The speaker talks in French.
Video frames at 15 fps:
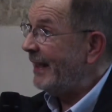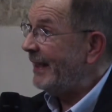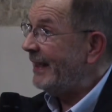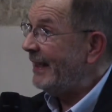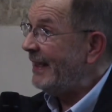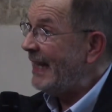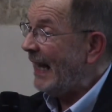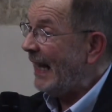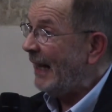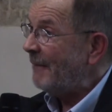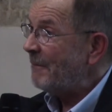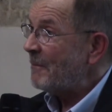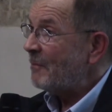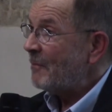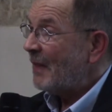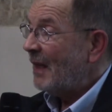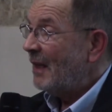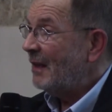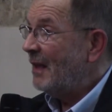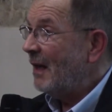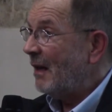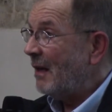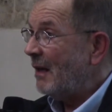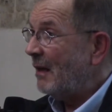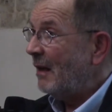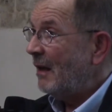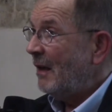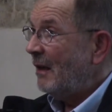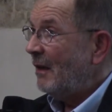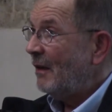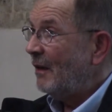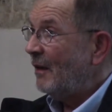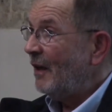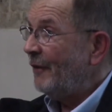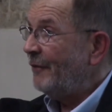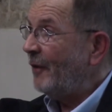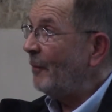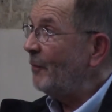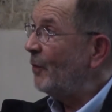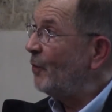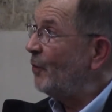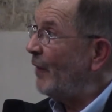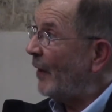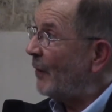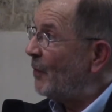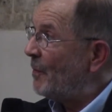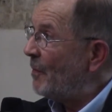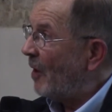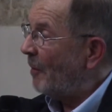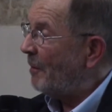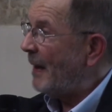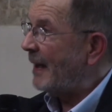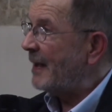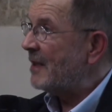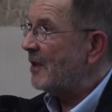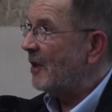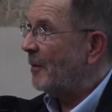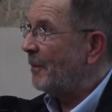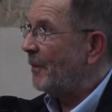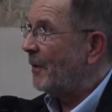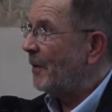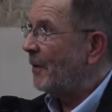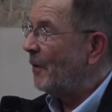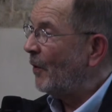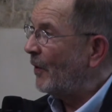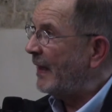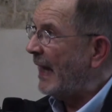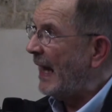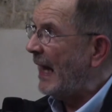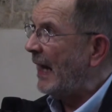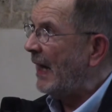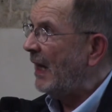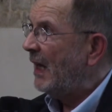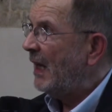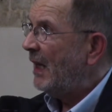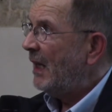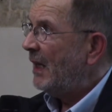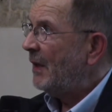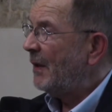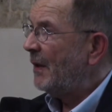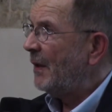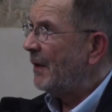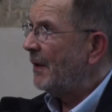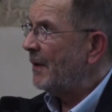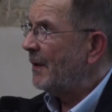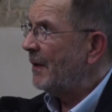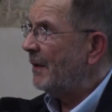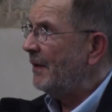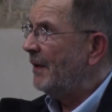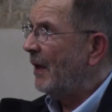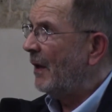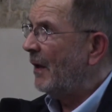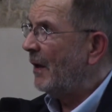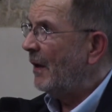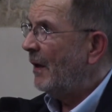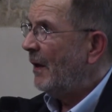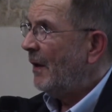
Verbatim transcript: qu'il y a dans euh, les formes de gouvernement, par exemple, euh, locales, euh, dans